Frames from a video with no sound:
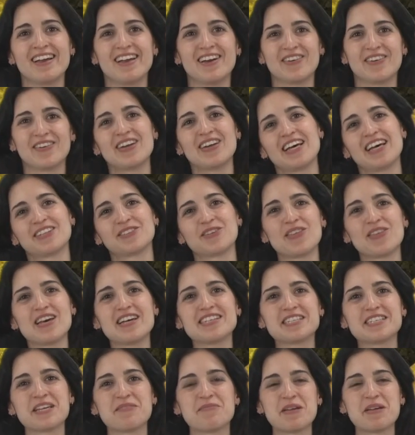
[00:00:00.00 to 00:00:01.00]
Hola a
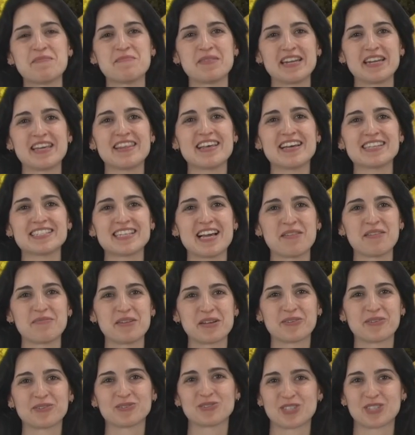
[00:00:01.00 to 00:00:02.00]
todas y bienvenidas al
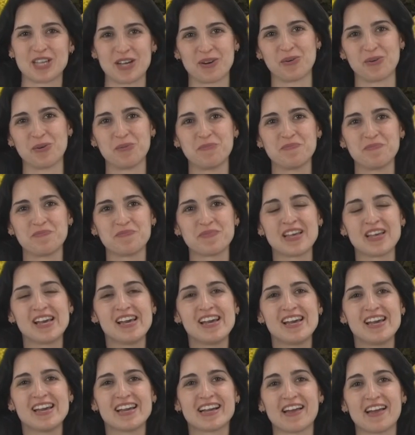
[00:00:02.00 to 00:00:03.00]
Briconsejo.
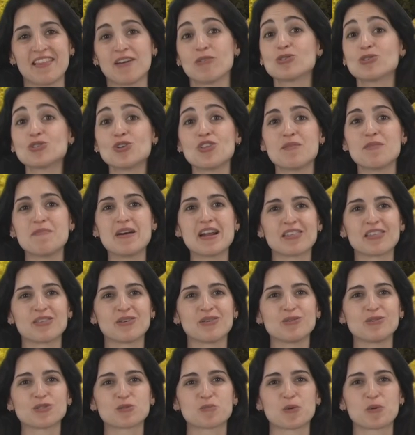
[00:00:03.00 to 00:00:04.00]
Cada 8 de
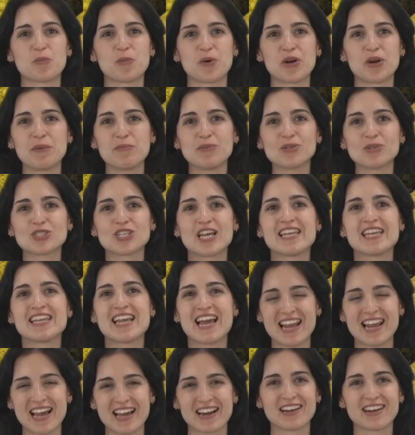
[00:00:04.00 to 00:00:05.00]
marzo nos proponemos
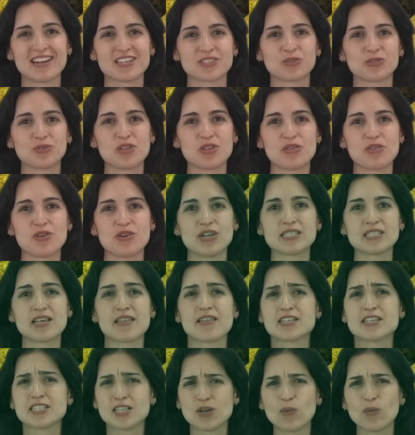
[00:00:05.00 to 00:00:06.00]
señalar las condiciones de
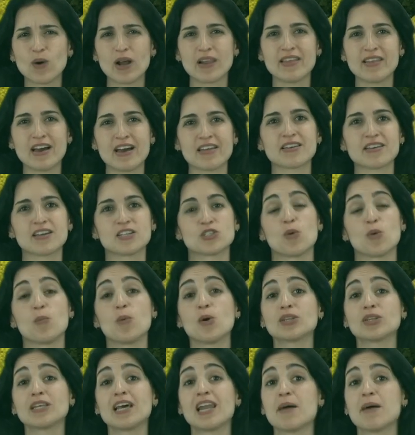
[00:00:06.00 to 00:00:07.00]
desigualdad que
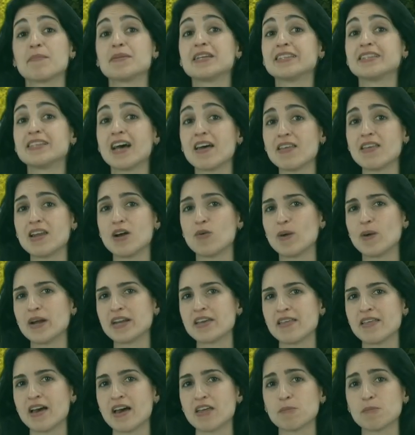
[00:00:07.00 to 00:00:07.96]
soporta la mitad de la humanidad